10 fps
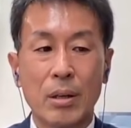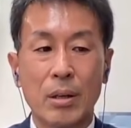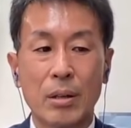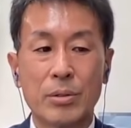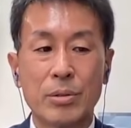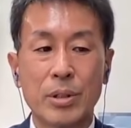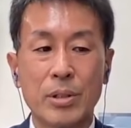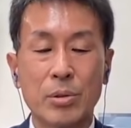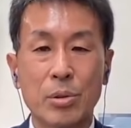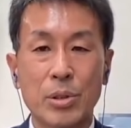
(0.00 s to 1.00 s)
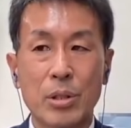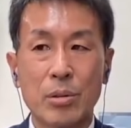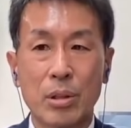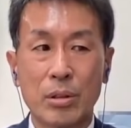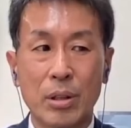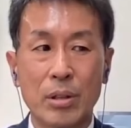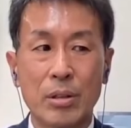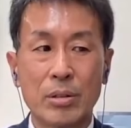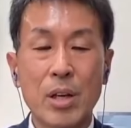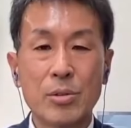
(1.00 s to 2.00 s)
ら衆議院総選挙やって
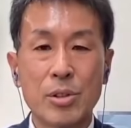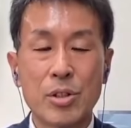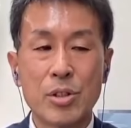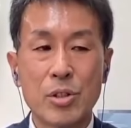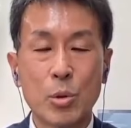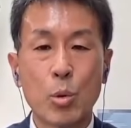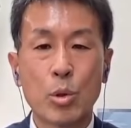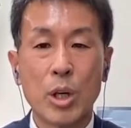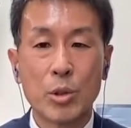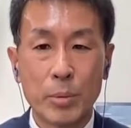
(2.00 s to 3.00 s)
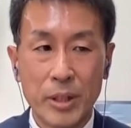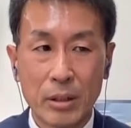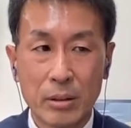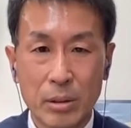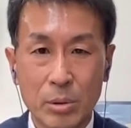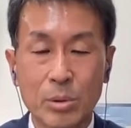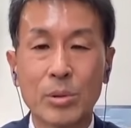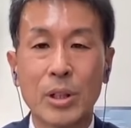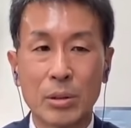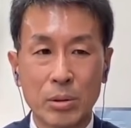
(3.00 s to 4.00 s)
31日投開票日だっていうこと
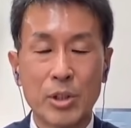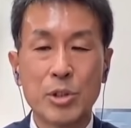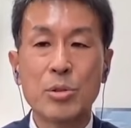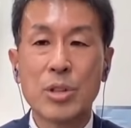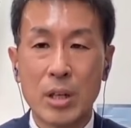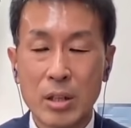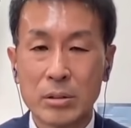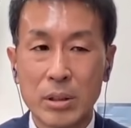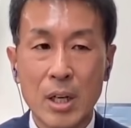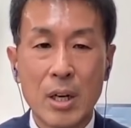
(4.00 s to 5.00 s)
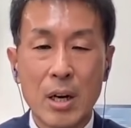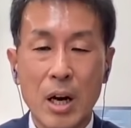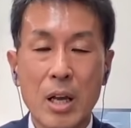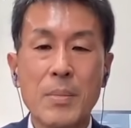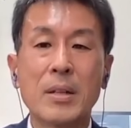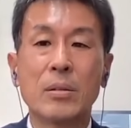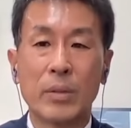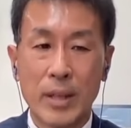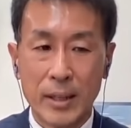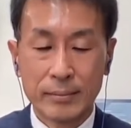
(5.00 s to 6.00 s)
になると1週間約早まる
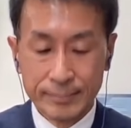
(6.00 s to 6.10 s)
ので、